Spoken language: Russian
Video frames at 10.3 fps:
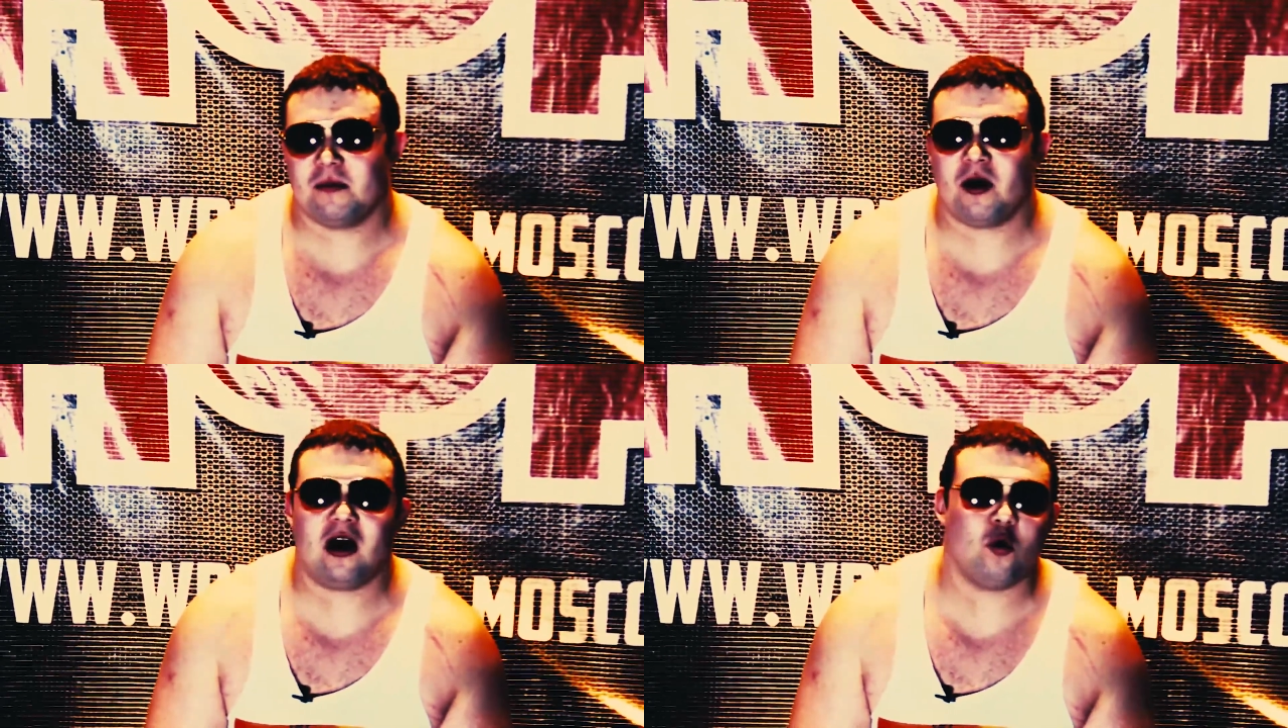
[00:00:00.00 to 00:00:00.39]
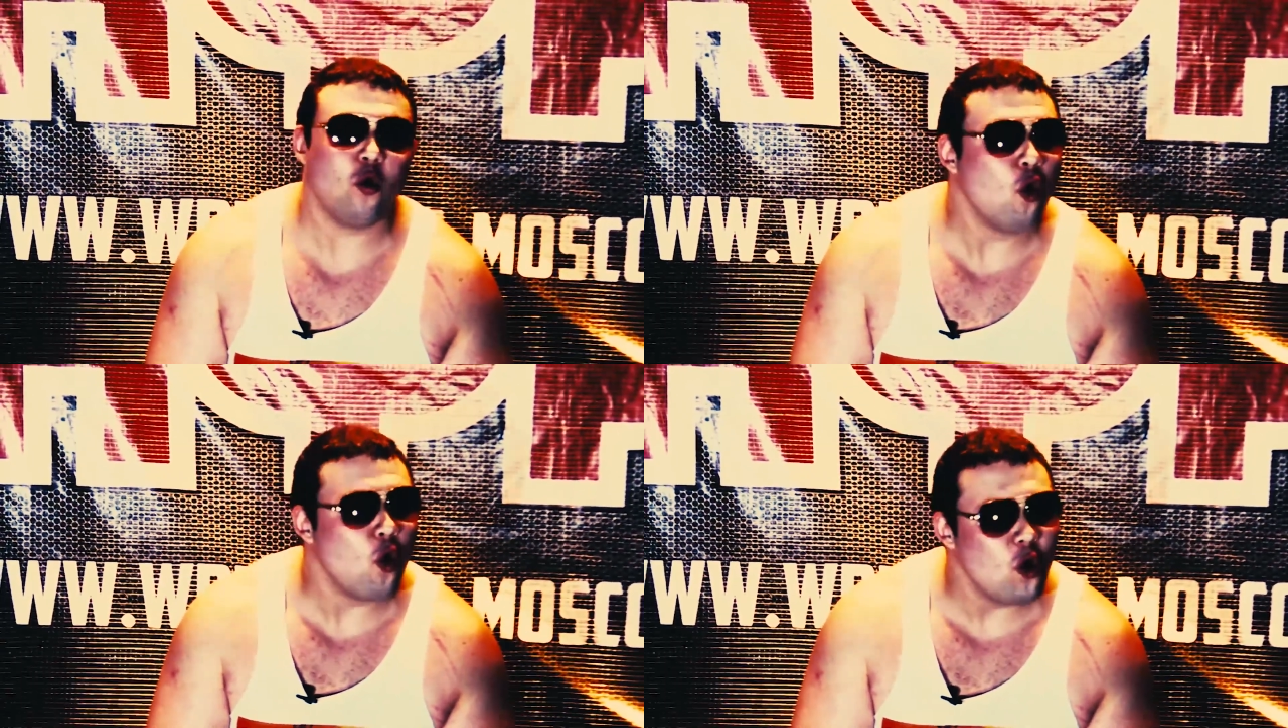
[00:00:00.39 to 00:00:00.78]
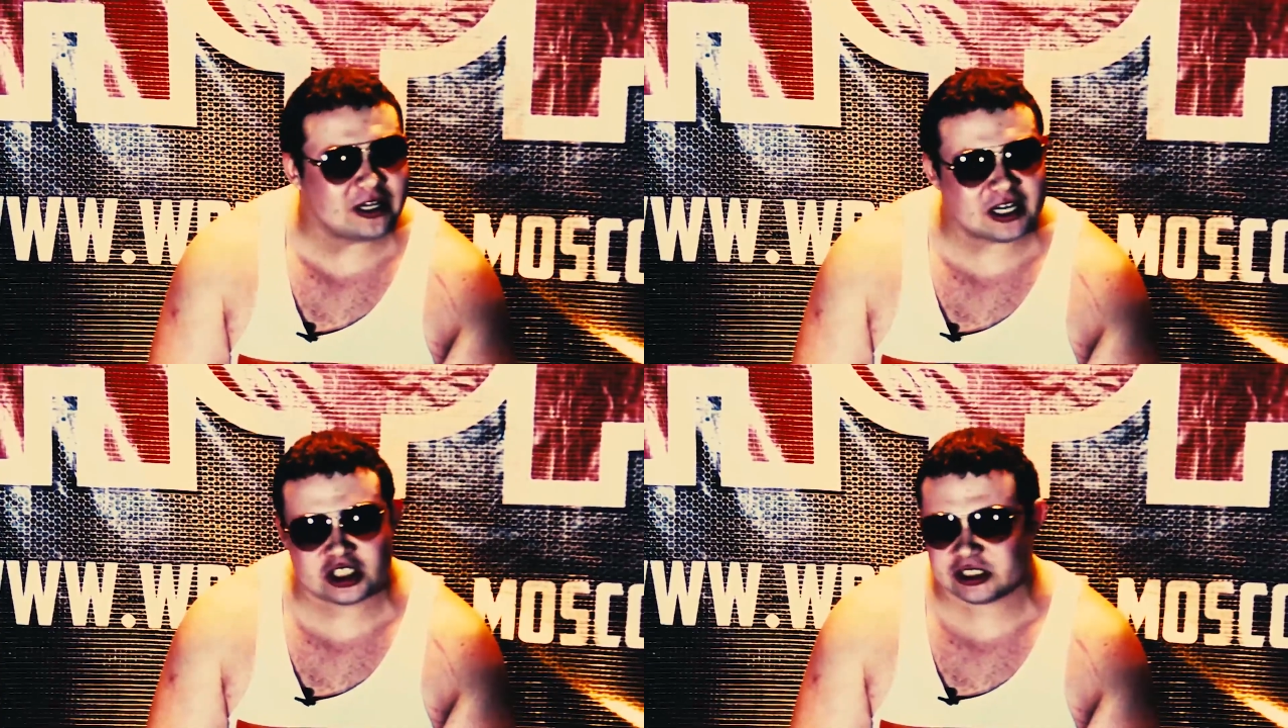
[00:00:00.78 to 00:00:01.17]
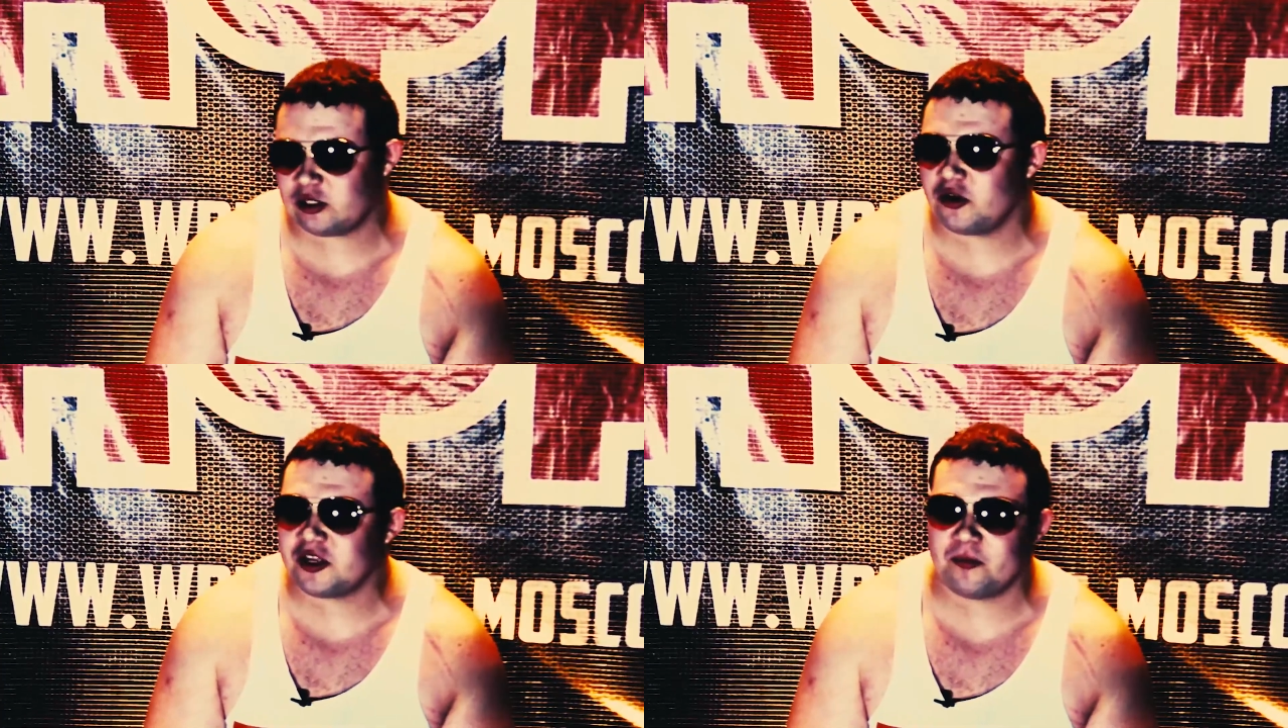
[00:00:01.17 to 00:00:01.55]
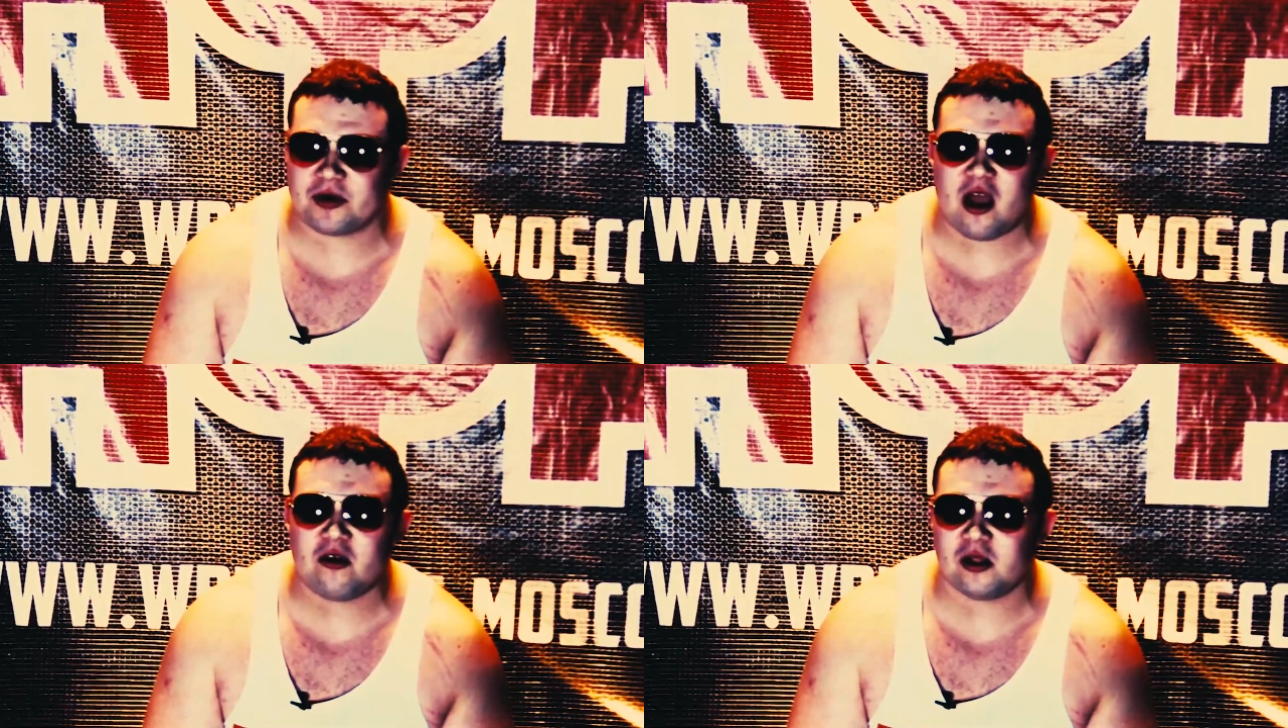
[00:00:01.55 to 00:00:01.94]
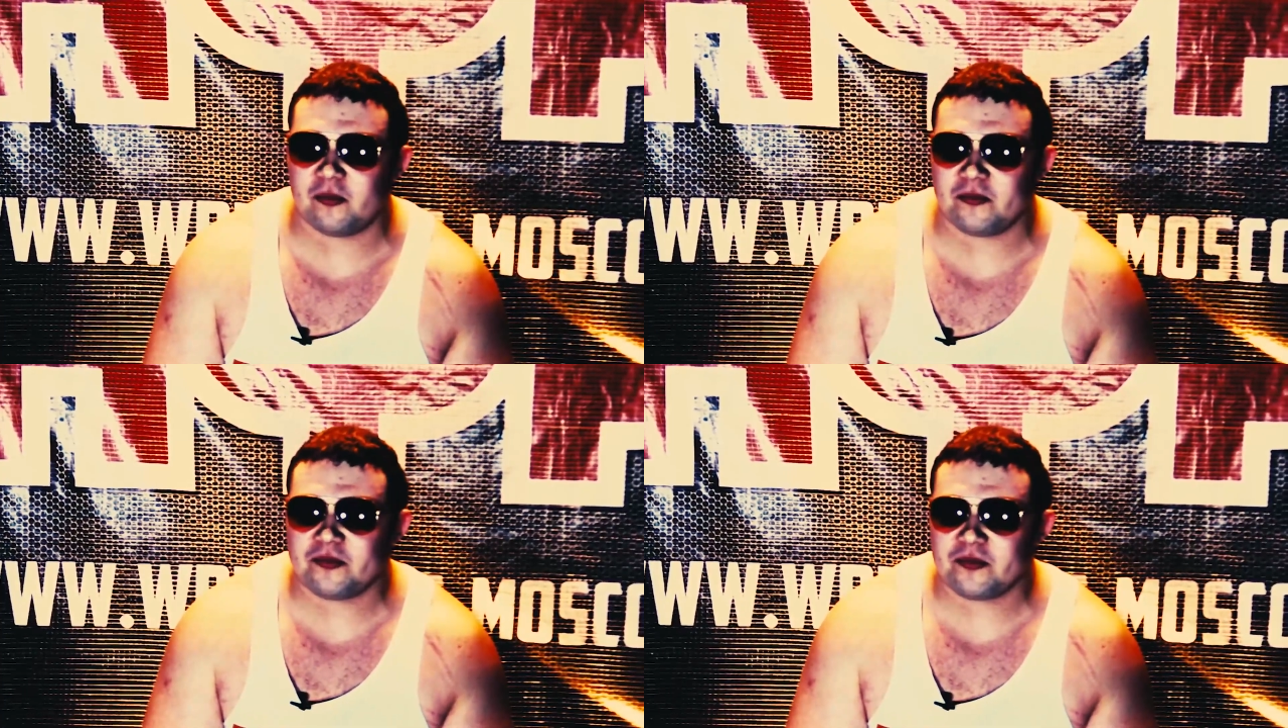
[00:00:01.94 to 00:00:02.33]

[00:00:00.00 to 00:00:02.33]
по ультра жестоким правилам?